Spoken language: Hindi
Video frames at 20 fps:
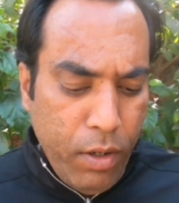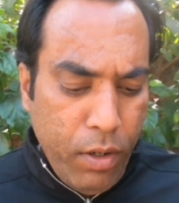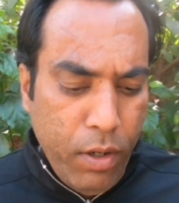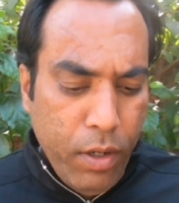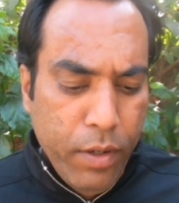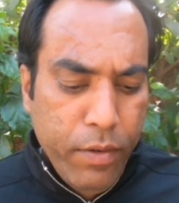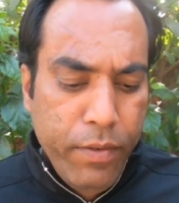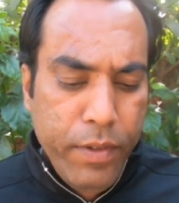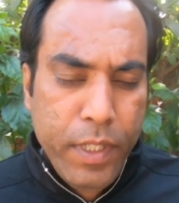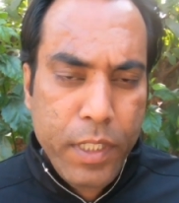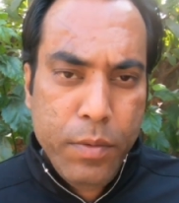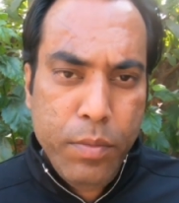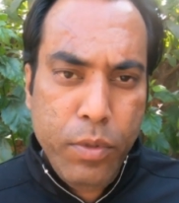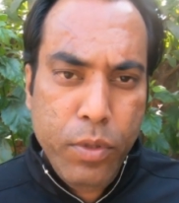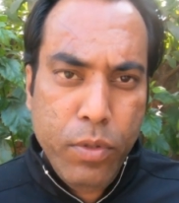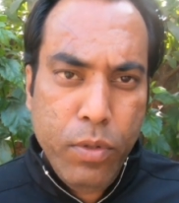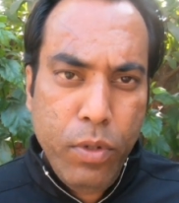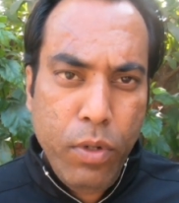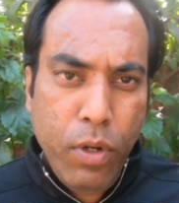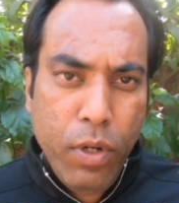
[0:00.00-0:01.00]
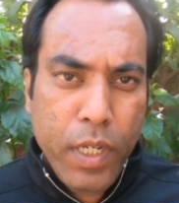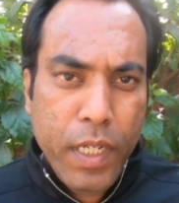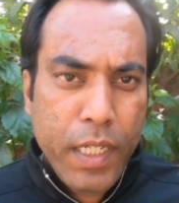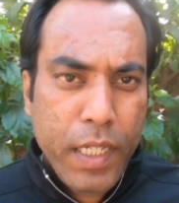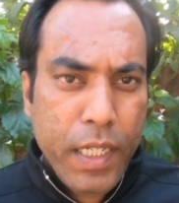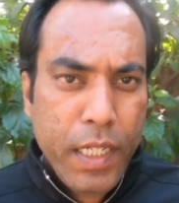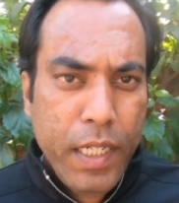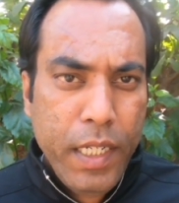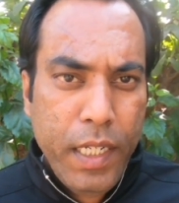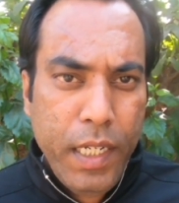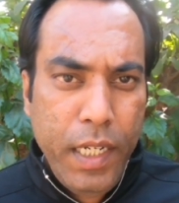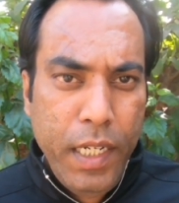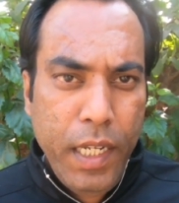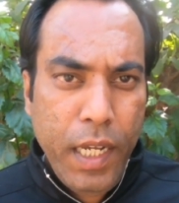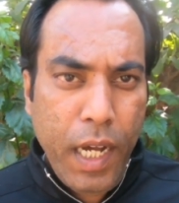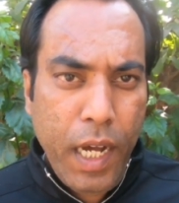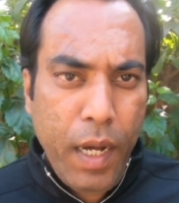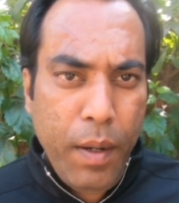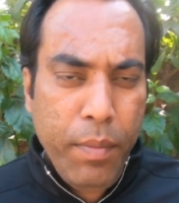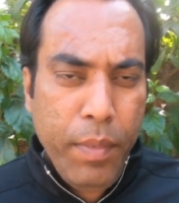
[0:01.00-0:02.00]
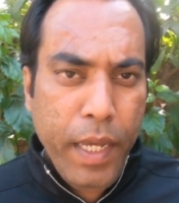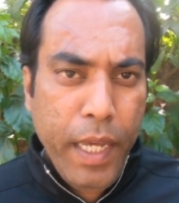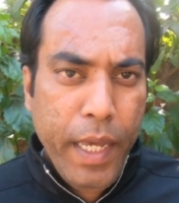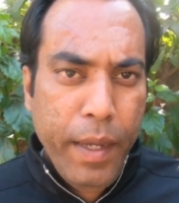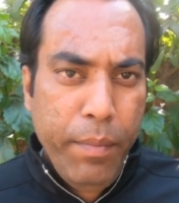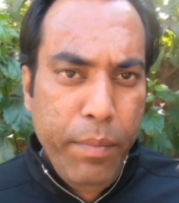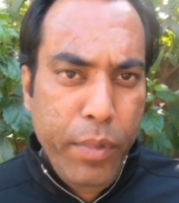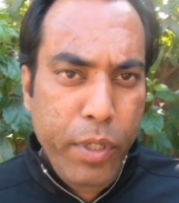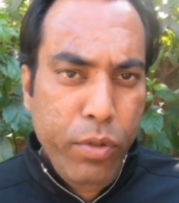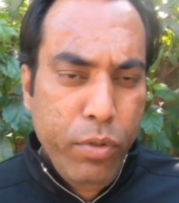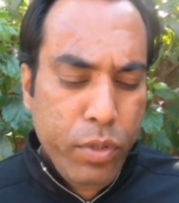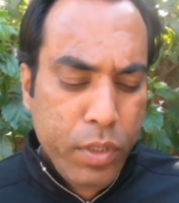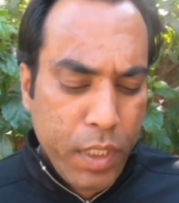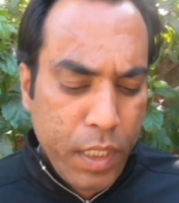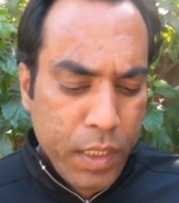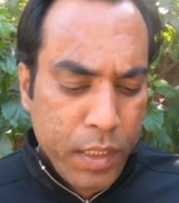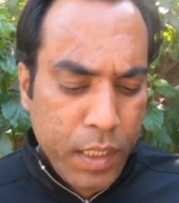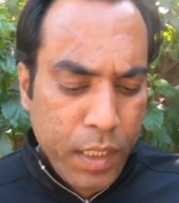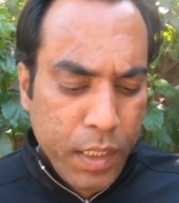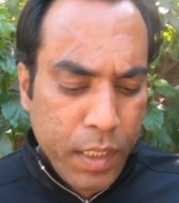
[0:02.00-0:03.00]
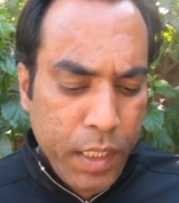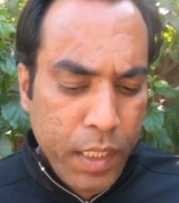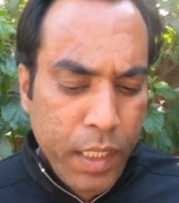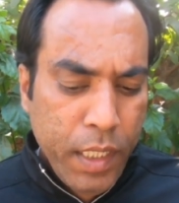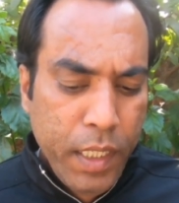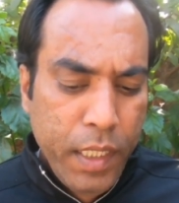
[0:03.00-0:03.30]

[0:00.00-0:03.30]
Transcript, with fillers: और फेसबुक को लॉगिन करने के लिए आप ऐप भी यूज़ कर सकते